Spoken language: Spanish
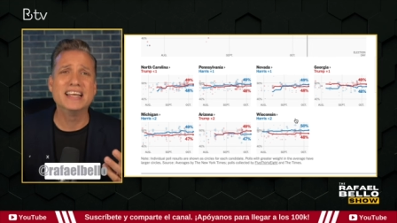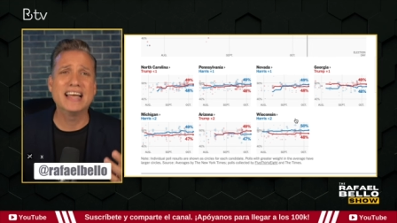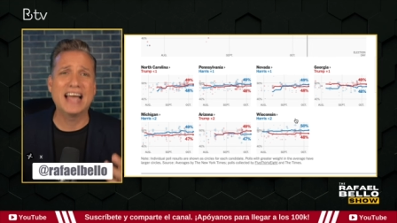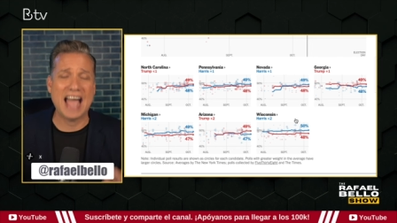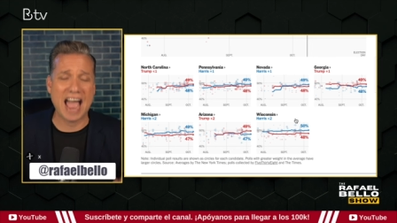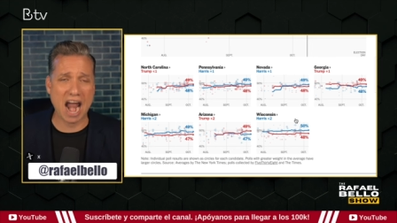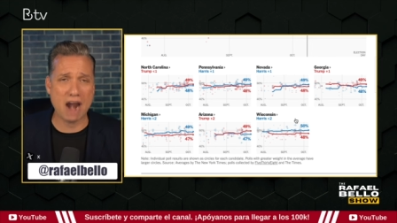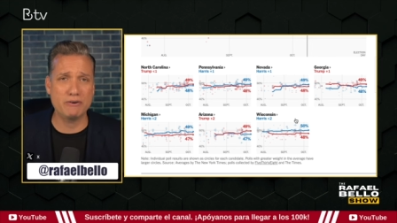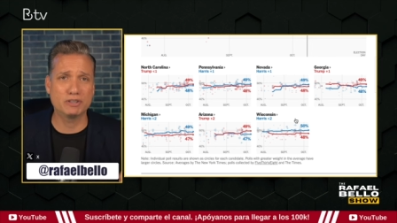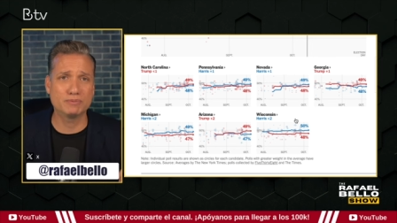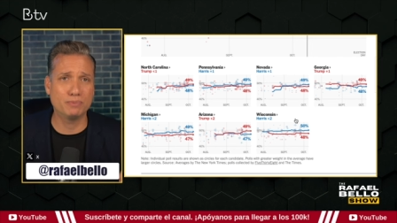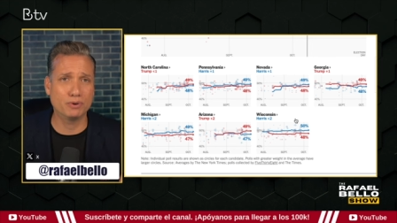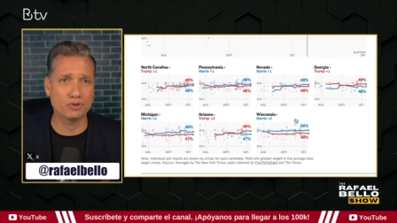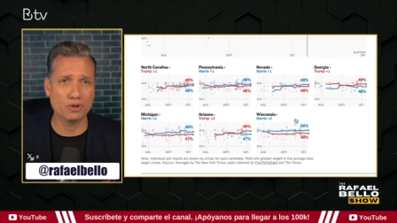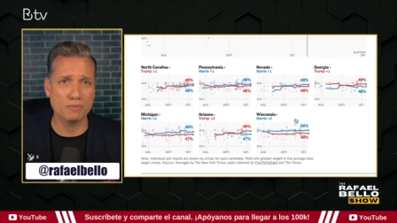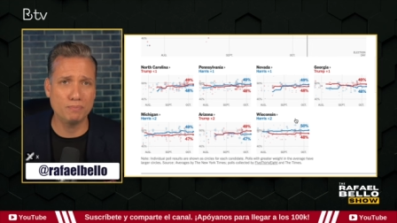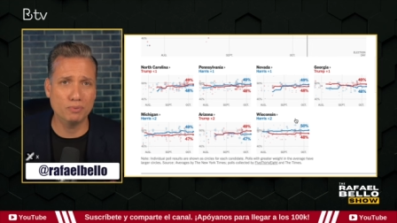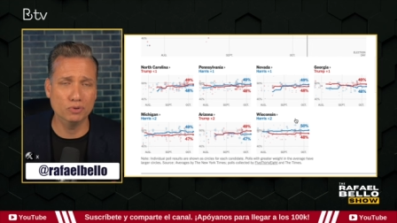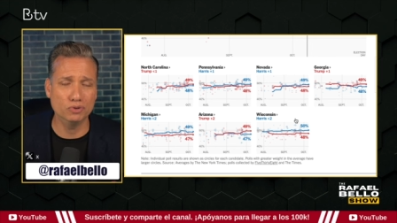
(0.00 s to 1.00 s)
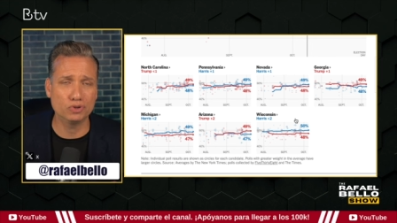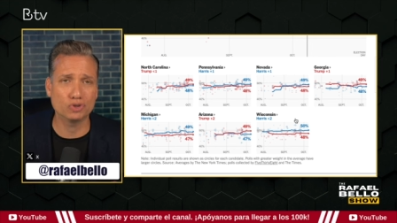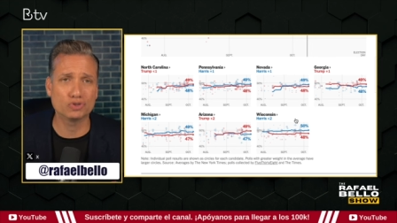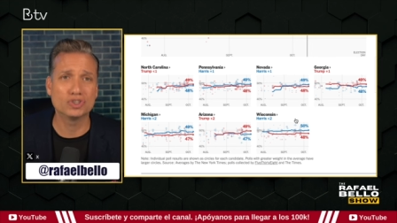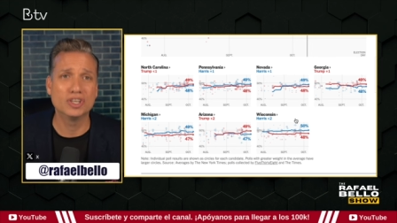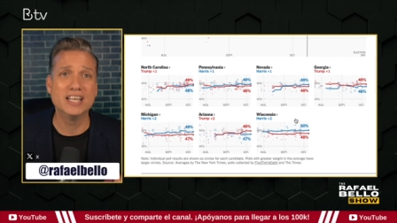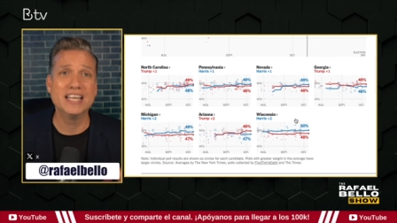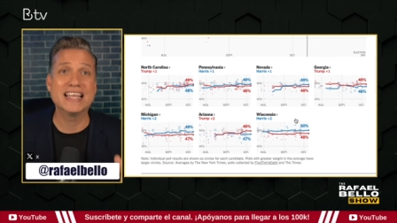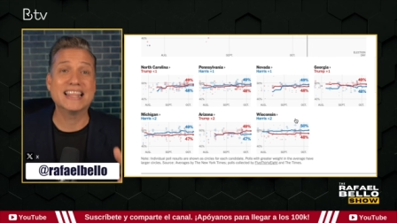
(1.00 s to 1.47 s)
Harris por dos
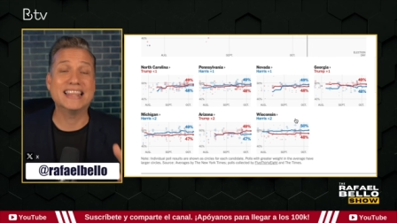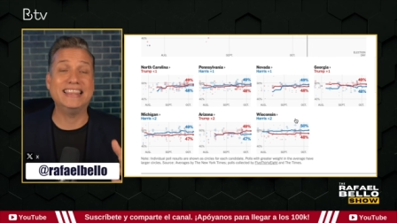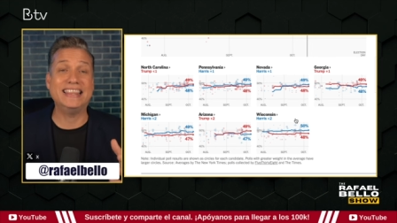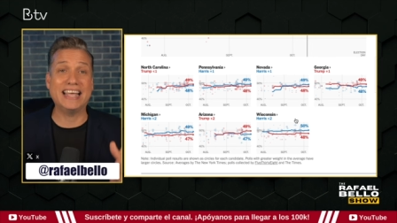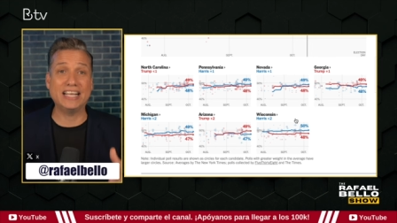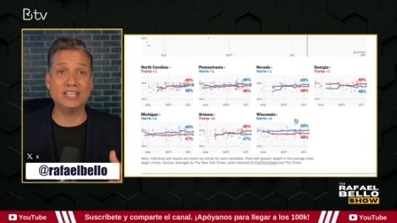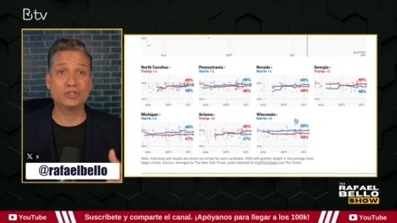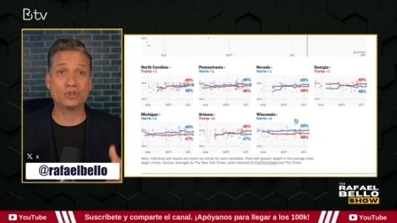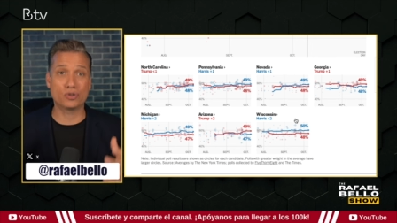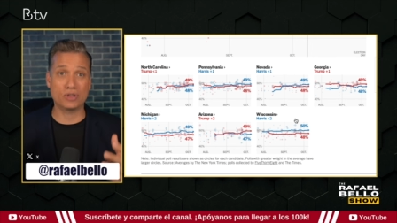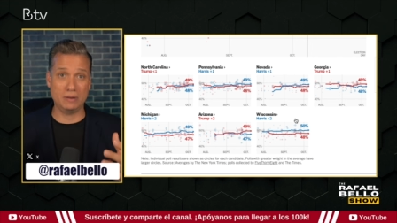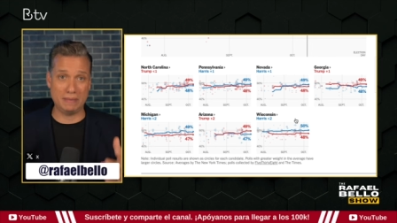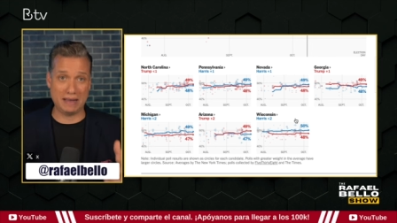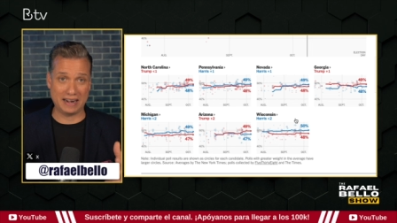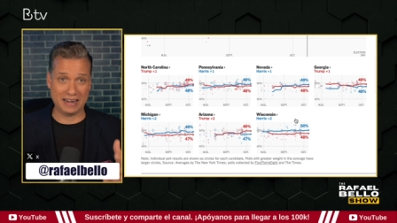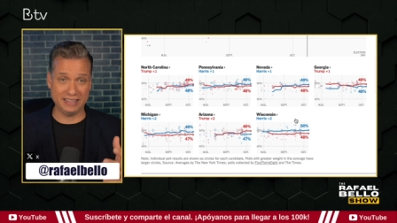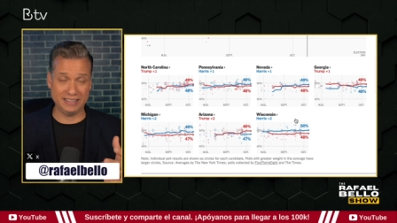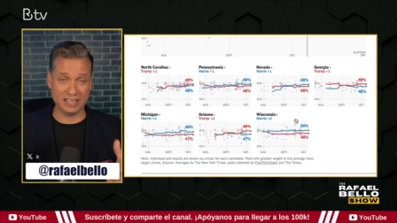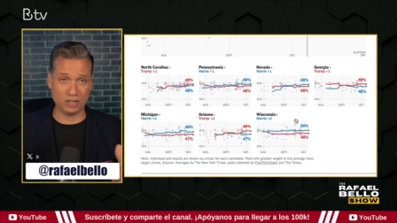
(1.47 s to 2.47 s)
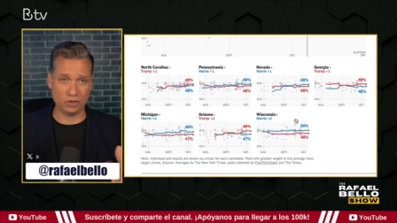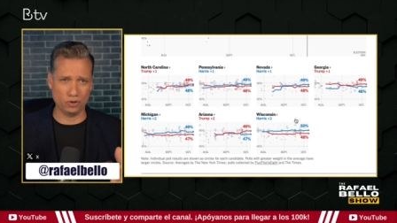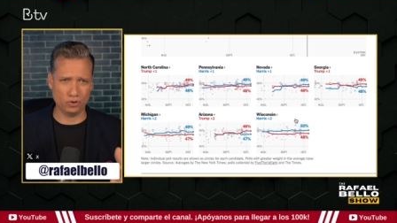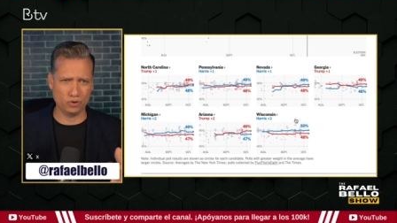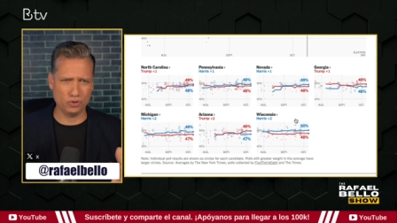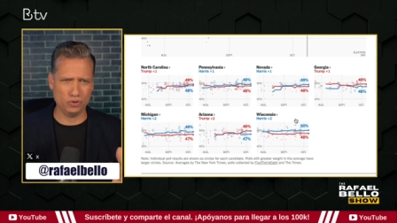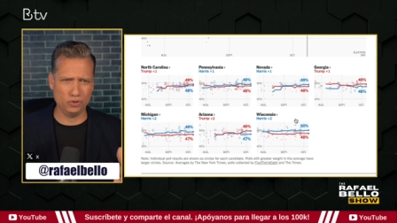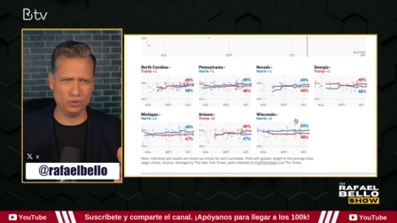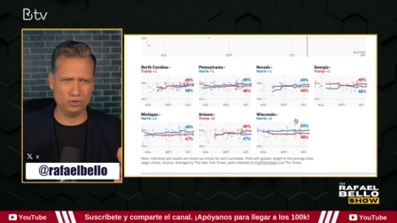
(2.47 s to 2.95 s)
puntos dentro del margen de error.